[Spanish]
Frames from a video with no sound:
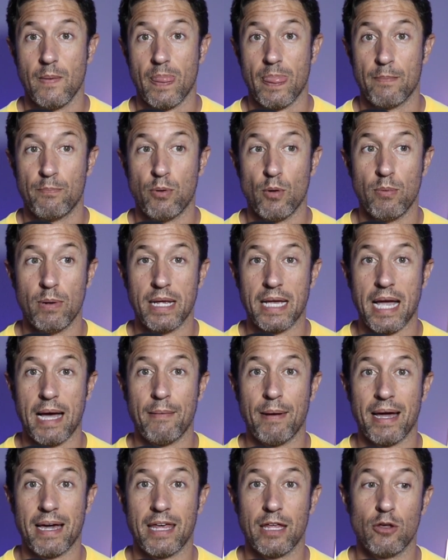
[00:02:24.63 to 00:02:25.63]
publicaba
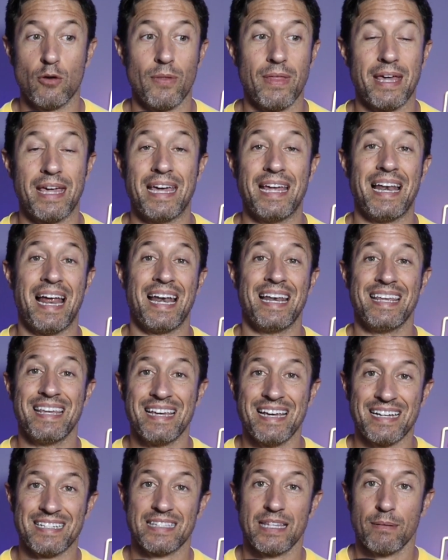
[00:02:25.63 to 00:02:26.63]
aquello de que la
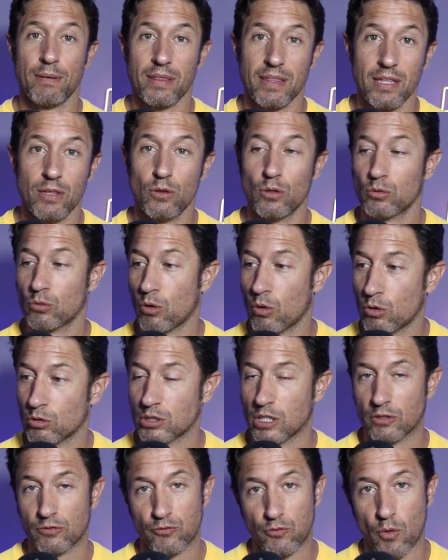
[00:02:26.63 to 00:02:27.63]
liga estaba haciendo todos los
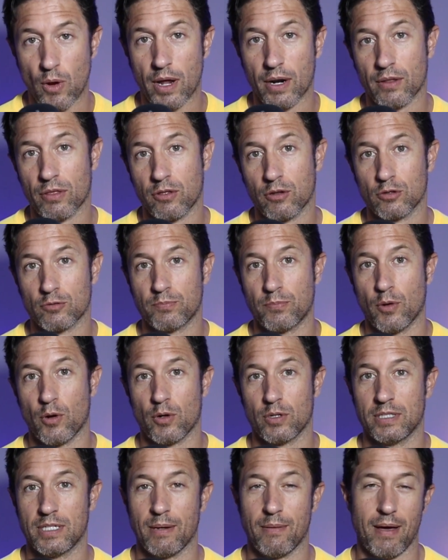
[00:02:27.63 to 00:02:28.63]
esfuerzos
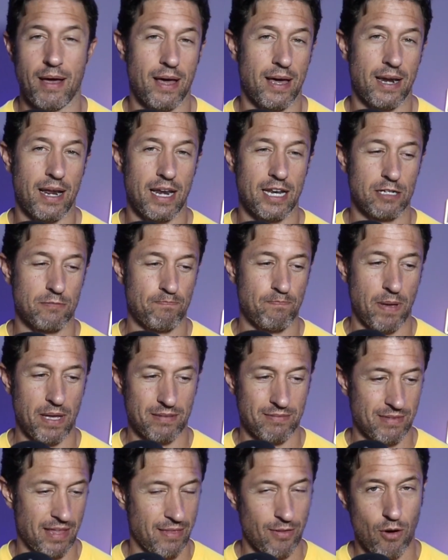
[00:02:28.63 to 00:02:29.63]
por llevar al
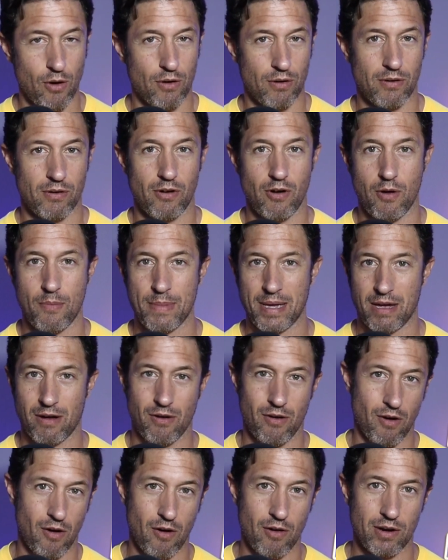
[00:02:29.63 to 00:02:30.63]
espectador lo
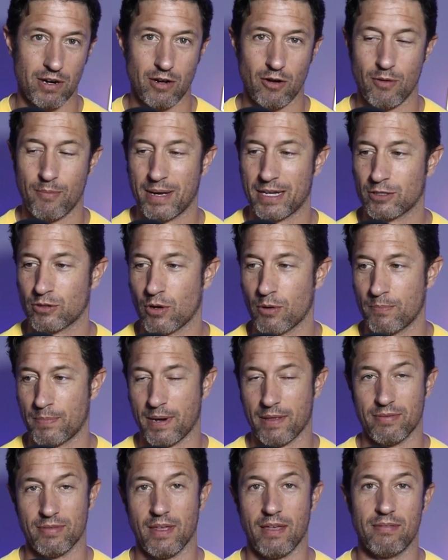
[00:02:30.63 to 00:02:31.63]
mejor y lo más
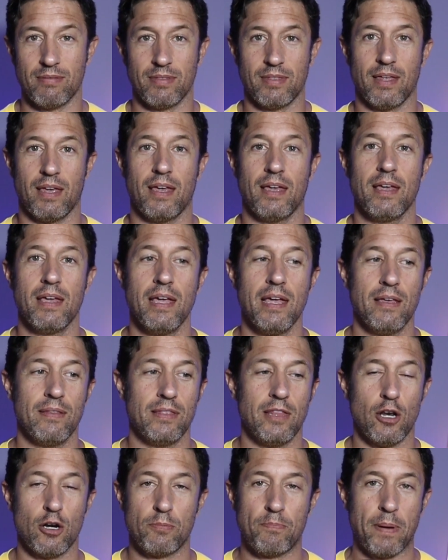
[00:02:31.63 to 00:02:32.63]
sorprendente
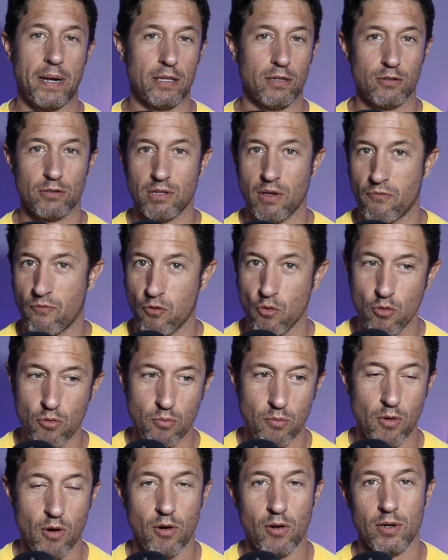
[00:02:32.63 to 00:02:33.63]
de los partidos de
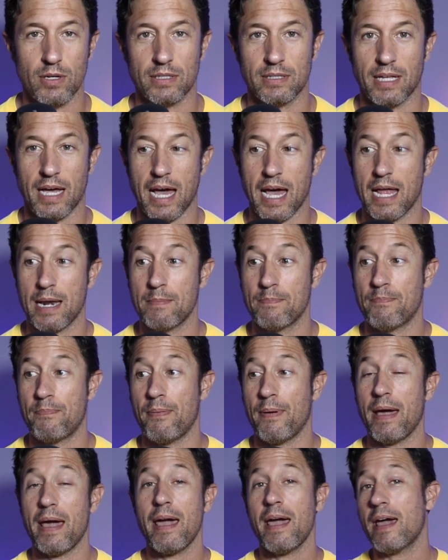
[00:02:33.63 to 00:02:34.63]
fútbol y tal,
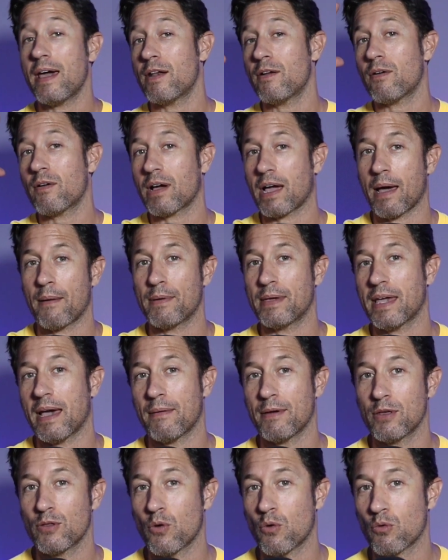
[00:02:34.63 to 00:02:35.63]
pero que había
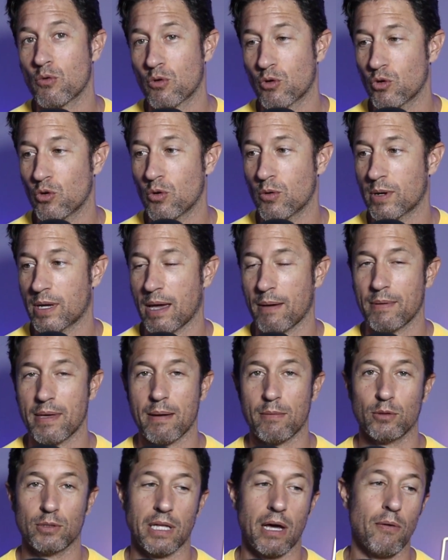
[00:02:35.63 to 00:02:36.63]
habido un club que había
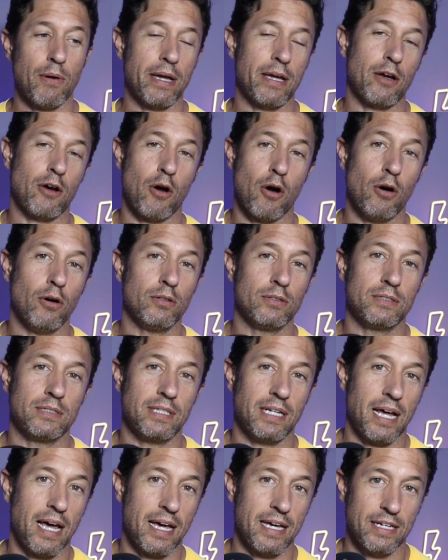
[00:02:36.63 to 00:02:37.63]
votado en
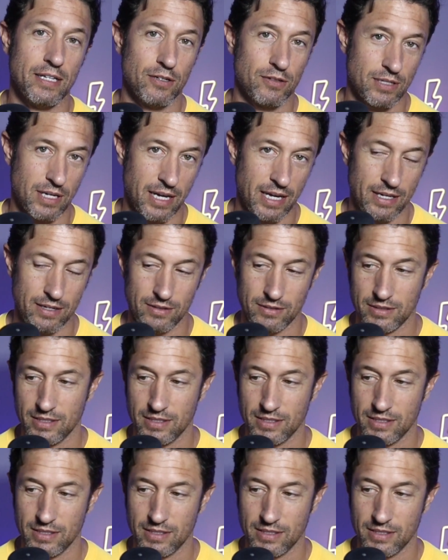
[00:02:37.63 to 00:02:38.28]
contra y no sé qué, ¿no?